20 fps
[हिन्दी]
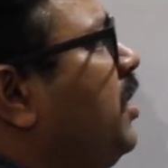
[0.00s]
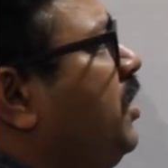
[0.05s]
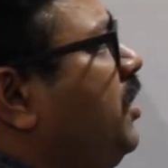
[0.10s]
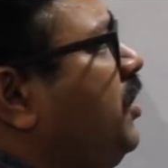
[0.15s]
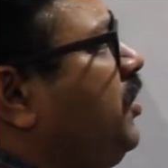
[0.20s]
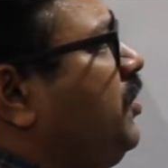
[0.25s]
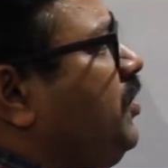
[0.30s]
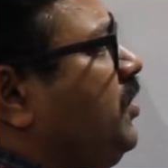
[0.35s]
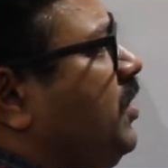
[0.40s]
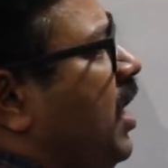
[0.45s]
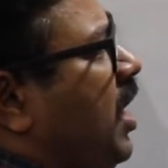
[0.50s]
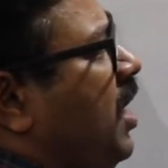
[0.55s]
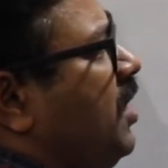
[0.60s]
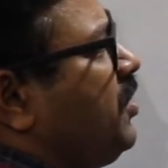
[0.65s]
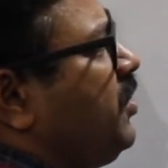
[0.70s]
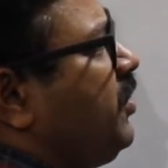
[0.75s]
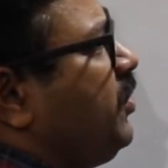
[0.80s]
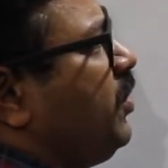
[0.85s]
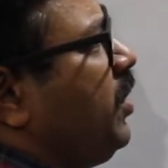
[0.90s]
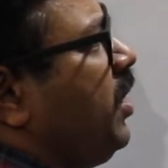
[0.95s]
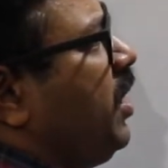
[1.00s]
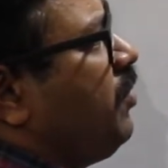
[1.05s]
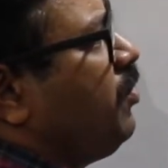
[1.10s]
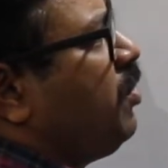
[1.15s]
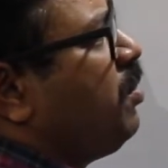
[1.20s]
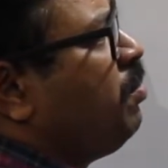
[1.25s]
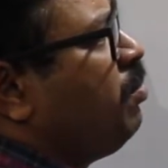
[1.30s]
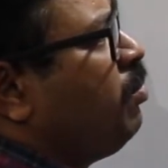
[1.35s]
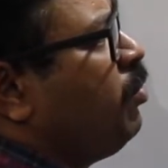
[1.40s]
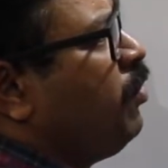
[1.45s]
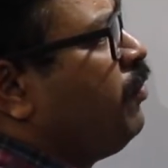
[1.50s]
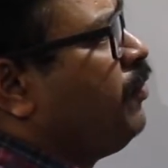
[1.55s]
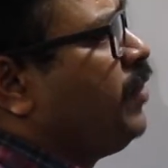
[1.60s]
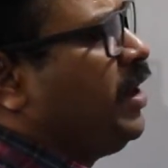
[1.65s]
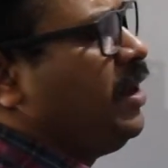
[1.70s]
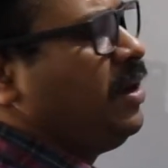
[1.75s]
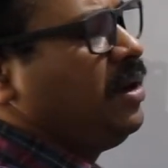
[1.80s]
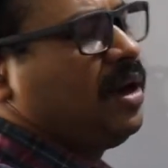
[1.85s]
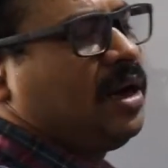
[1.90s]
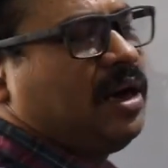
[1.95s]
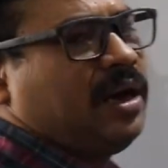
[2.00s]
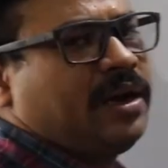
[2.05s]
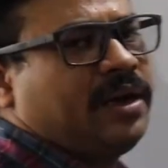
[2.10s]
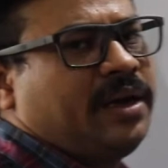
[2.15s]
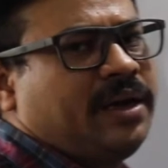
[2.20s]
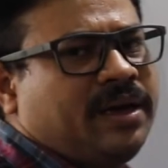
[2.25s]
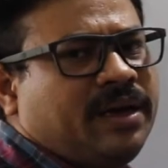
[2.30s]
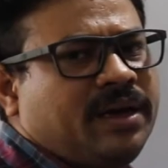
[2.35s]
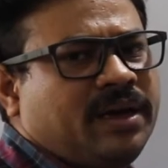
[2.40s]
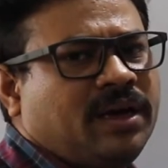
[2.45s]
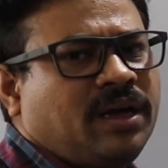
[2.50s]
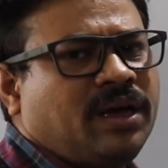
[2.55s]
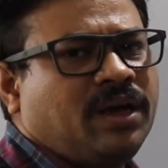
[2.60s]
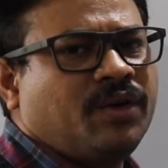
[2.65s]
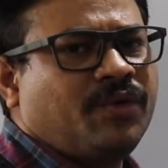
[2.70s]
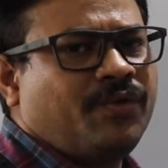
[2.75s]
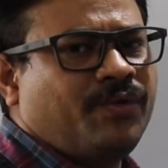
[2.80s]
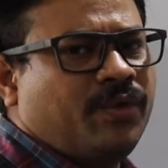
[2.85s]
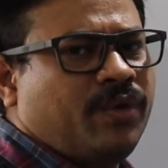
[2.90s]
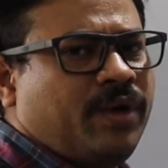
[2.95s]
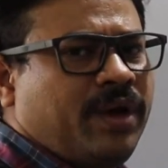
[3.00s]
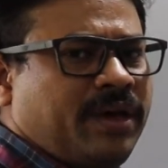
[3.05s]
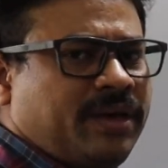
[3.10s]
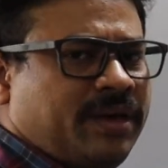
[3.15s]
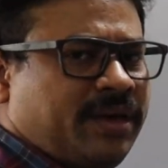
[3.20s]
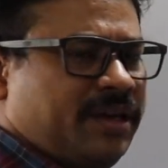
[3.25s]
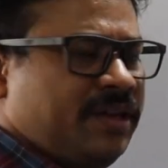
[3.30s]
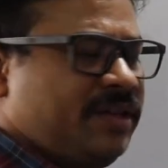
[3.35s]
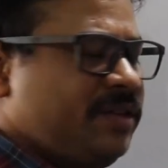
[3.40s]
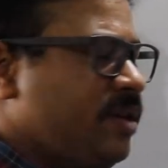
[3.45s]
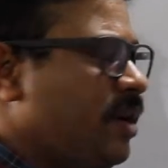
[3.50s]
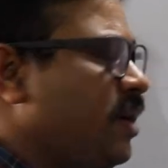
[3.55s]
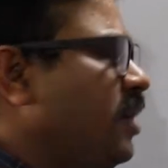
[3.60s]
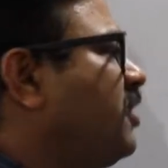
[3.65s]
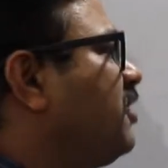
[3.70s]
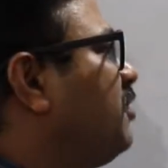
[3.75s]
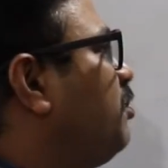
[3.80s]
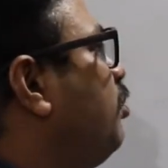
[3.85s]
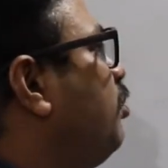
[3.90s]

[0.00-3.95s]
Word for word: कि चार्ज जो है वो मूव नहीं करा रहे हैं वो एक स्टेटिक्स